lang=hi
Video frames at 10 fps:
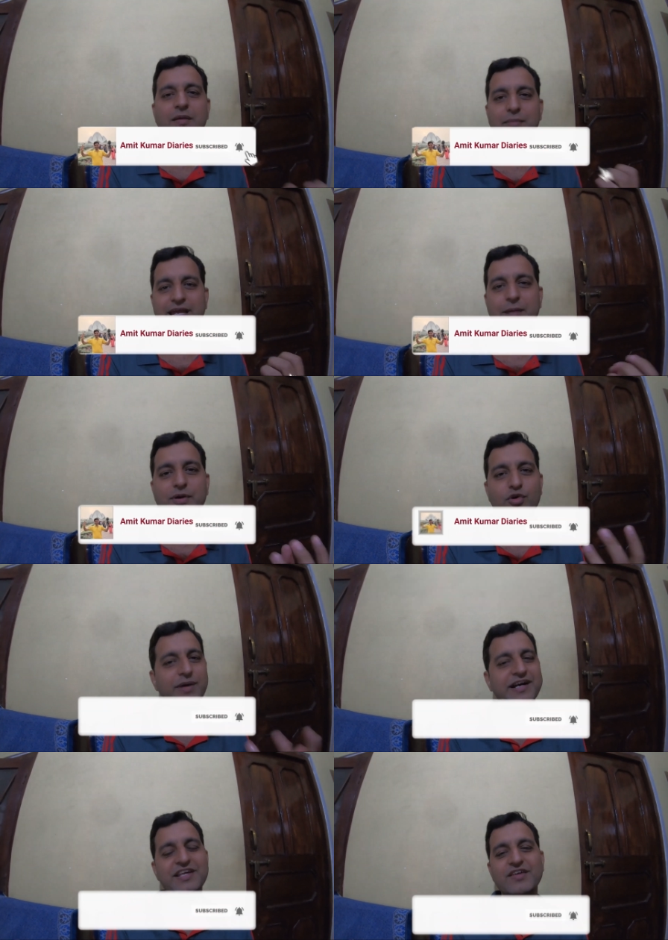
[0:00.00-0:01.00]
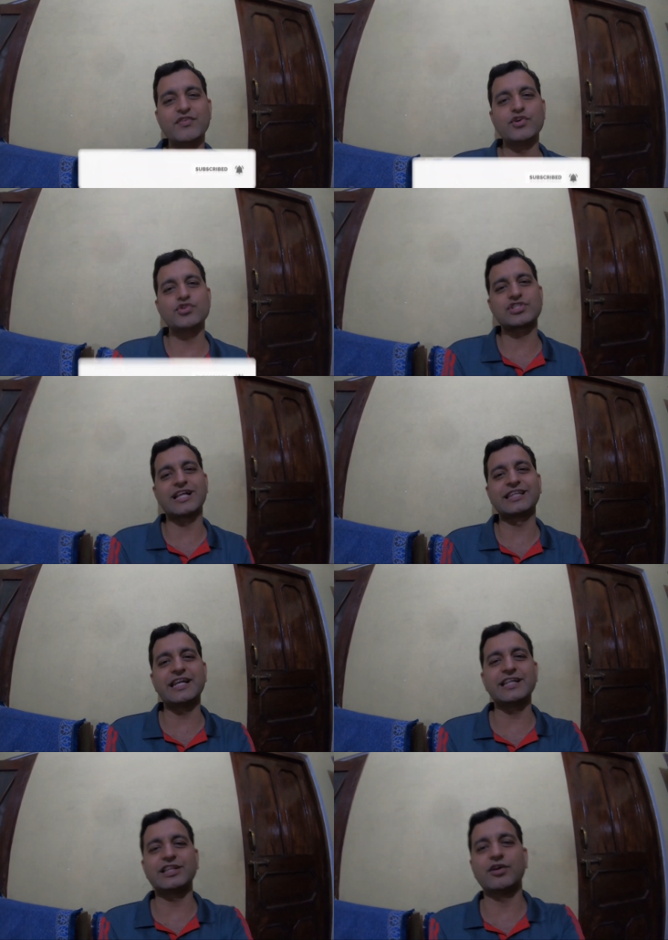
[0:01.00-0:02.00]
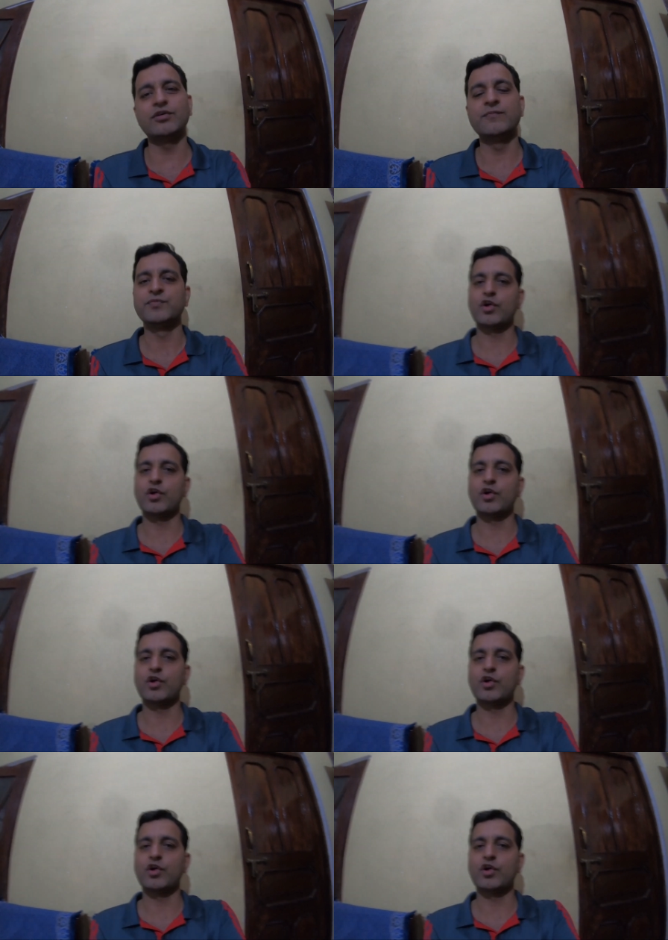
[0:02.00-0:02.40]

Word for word: मैं यहाँ पर घुमक्कड़ी की वीडियोस डालता रहता हूँ